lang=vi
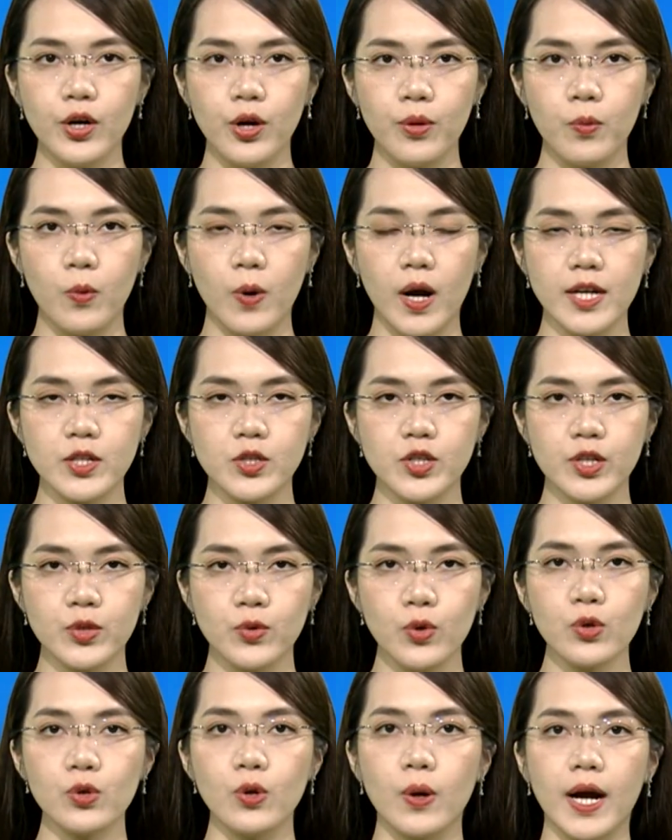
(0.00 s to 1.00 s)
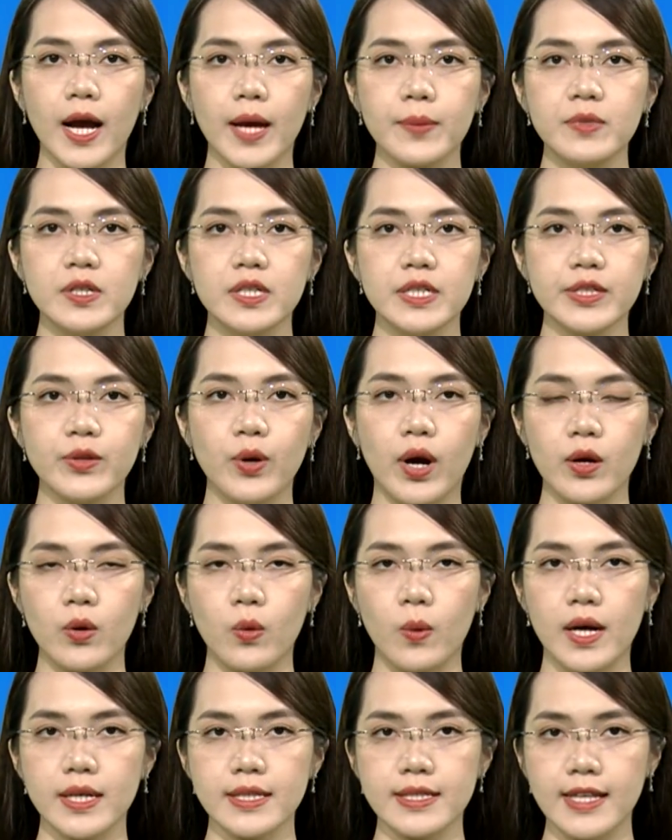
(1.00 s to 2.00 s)
hôm qua trên quốc lộ 20 đoạn
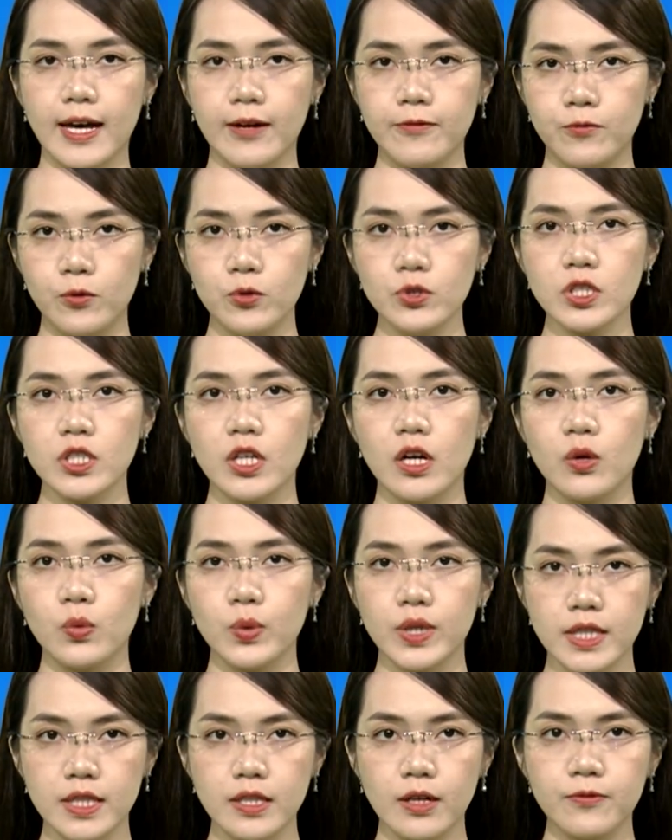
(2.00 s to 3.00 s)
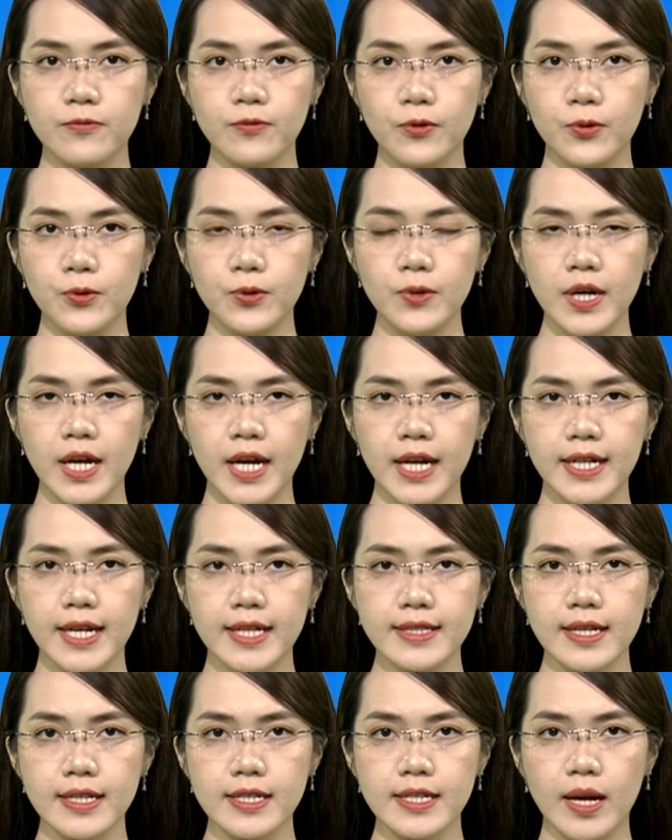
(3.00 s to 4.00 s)
qua xã Phú Sơn, huyện Tân Phú
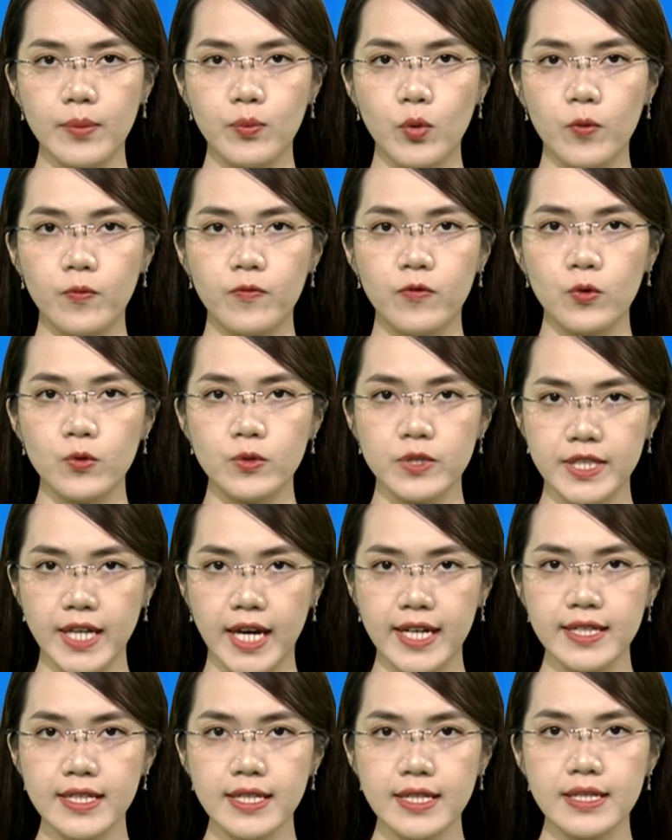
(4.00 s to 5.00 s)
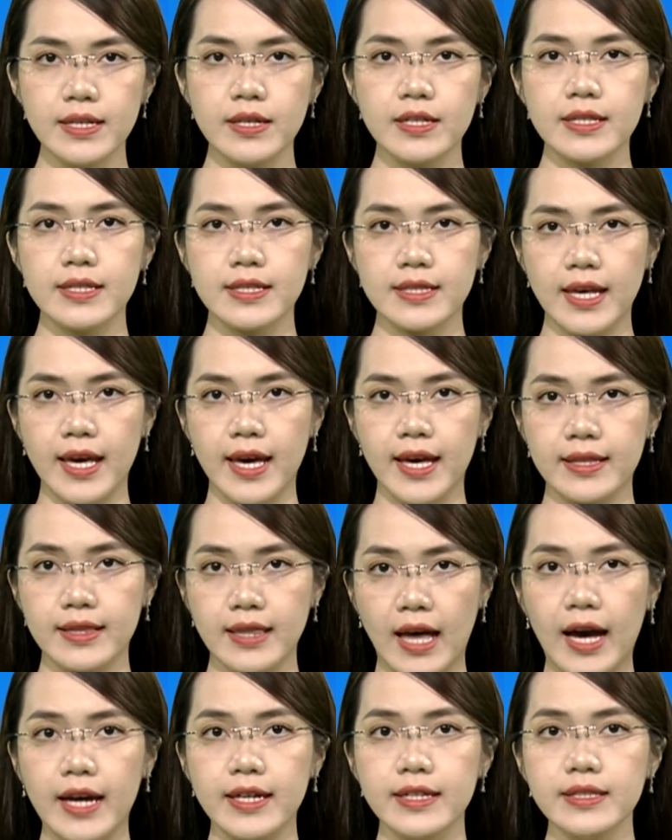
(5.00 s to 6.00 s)
đã xảy ra một vụ cháy xe
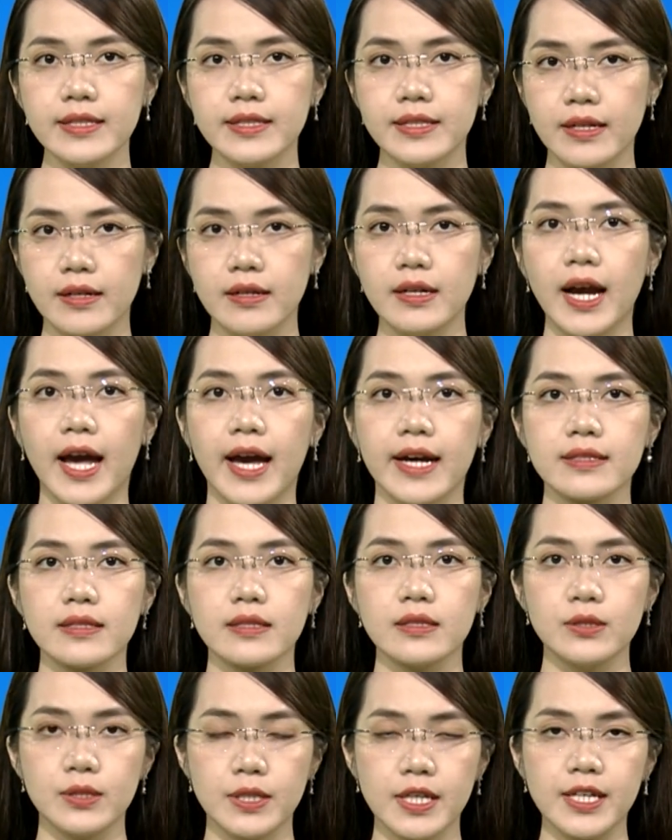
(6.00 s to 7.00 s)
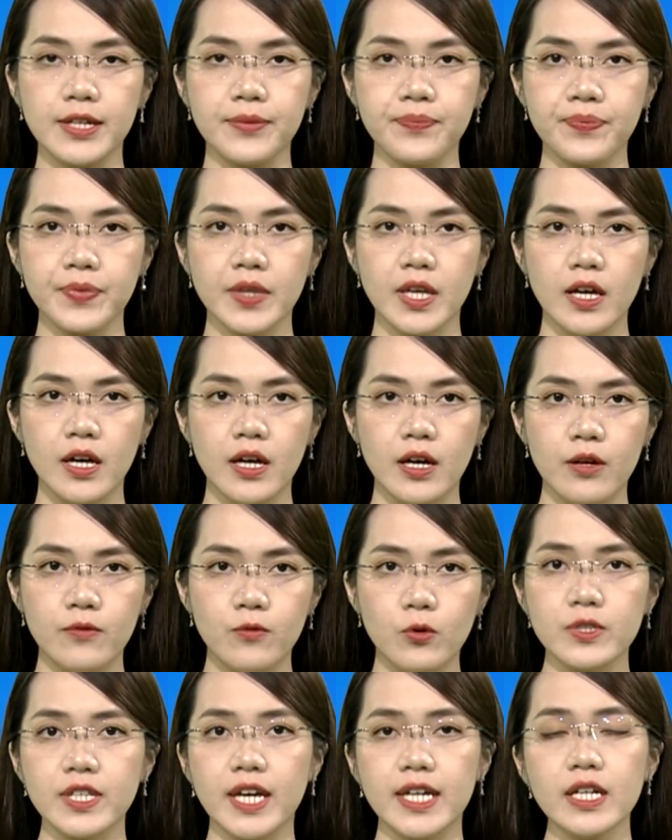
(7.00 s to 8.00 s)
tải chở hàng từ thiện.
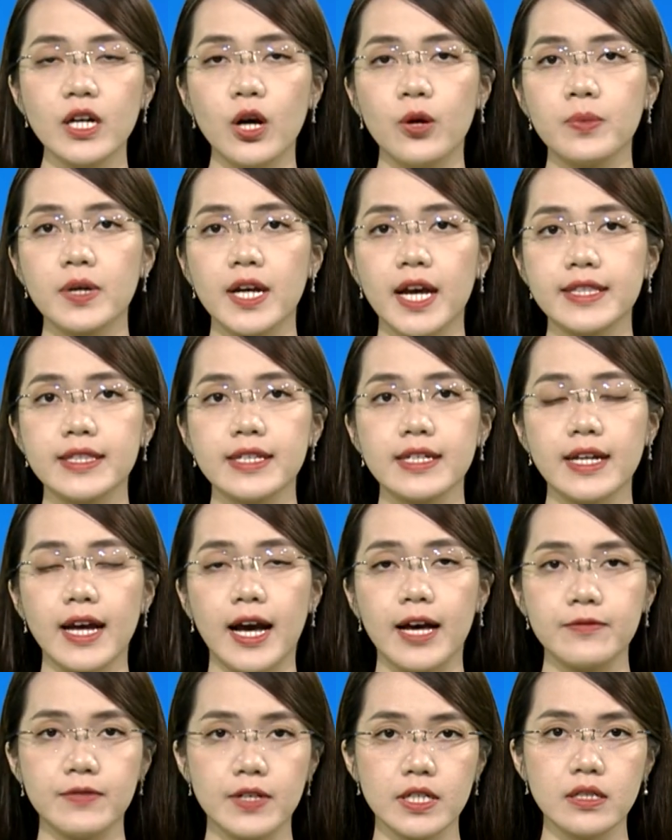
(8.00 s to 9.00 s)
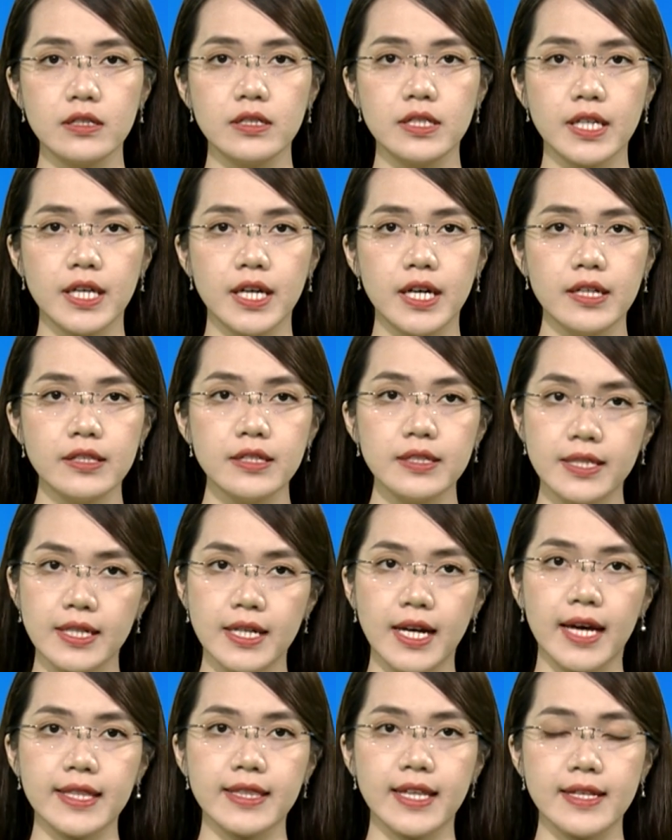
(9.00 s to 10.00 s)
Vụ cháy không gây thiệt hại về người, nhưng
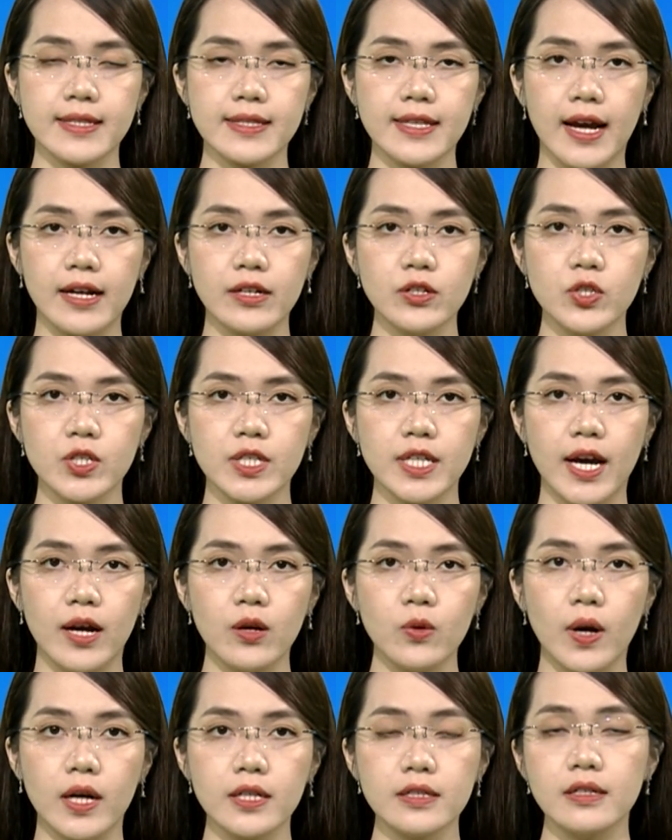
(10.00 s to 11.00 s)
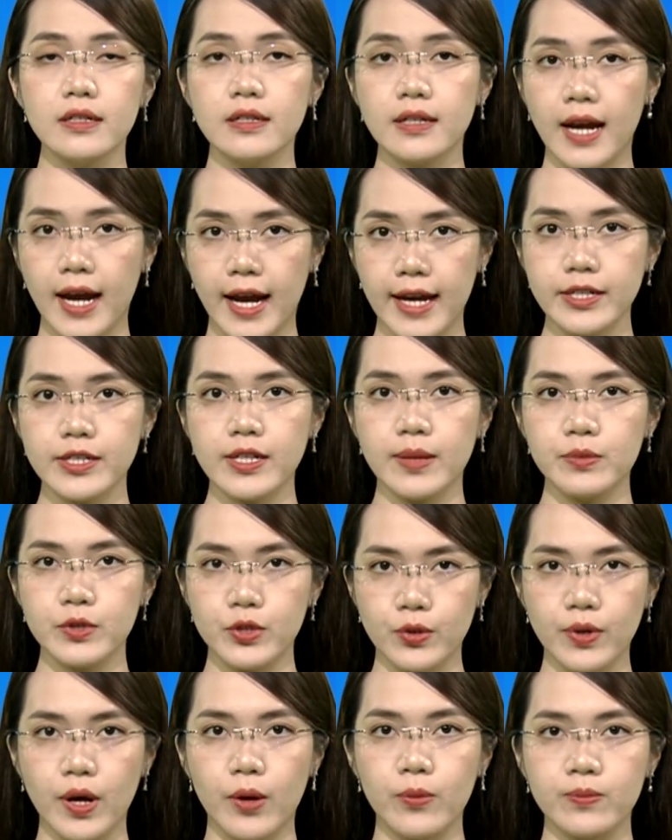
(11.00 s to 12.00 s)
thiệt hại tài sản trị giá khoảng hơn 200
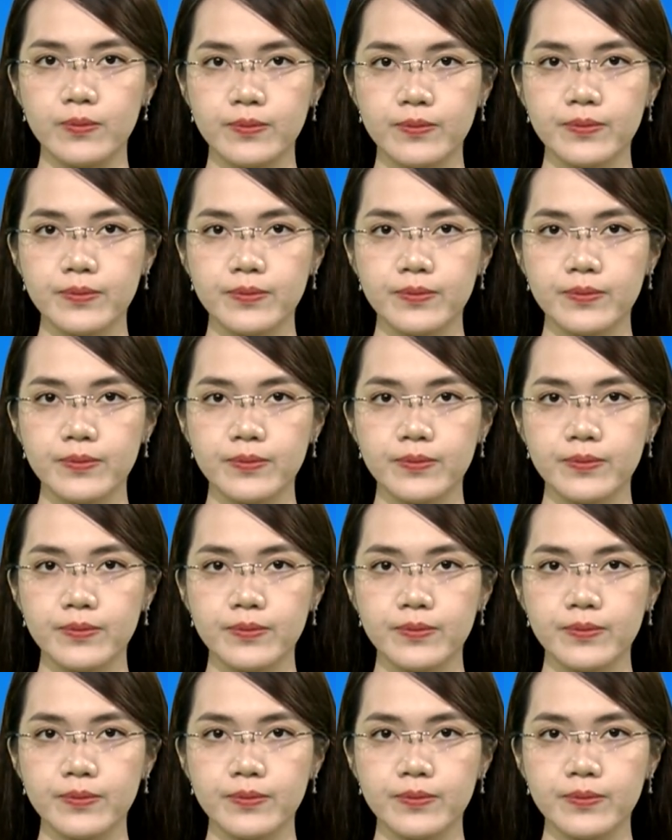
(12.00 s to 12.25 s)
triệu đồng.